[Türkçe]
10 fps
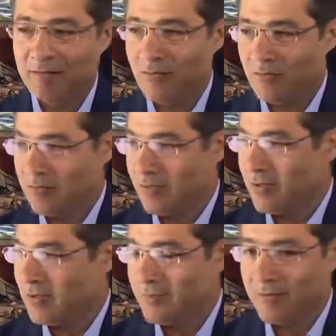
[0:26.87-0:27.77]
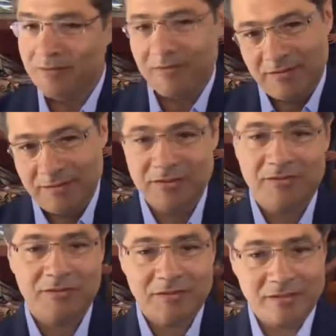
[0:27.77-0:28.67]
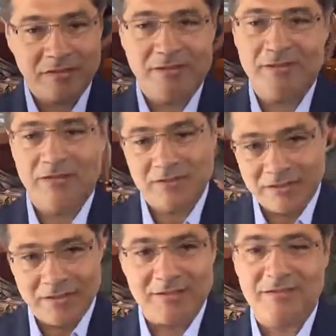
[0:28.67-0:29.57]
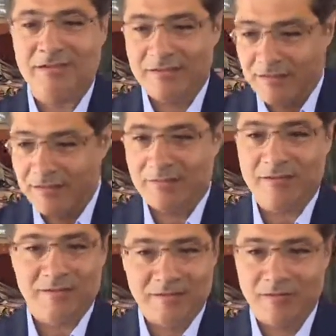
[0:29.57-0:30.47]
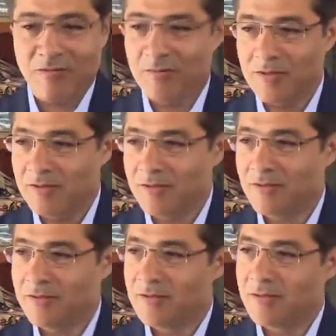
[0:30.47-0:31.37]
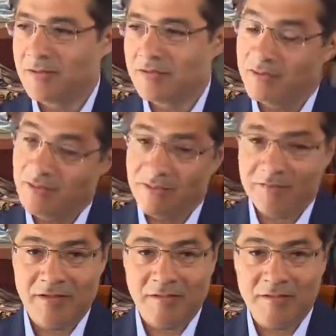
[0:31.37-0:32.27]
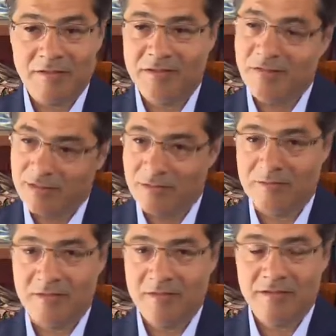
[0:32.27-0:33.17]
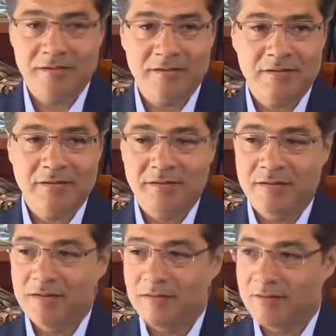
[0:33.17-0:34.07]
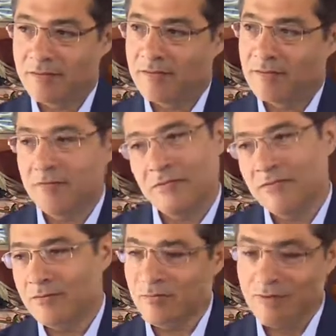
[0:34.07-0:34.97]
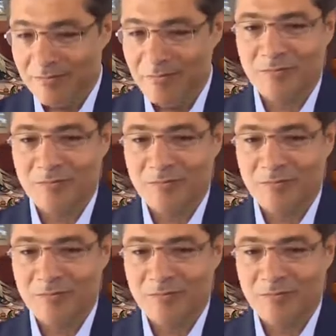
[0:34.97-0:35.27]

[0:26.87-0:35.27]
Gönül Dağı gibi candan içten gerçek bir dizide olması değer verilmesi daha da güzel. Ee, güzel